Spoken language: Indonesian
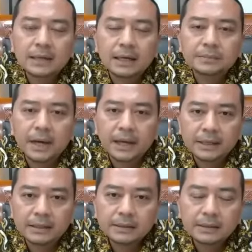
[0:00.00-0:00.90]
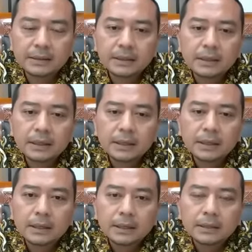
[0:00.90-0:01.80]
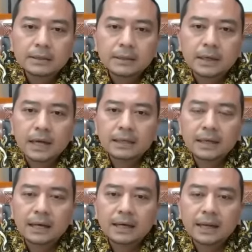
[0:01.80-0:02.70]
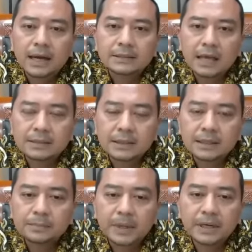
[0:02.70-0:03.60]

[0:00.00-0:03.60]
dengan baik terkait dengan relaksasi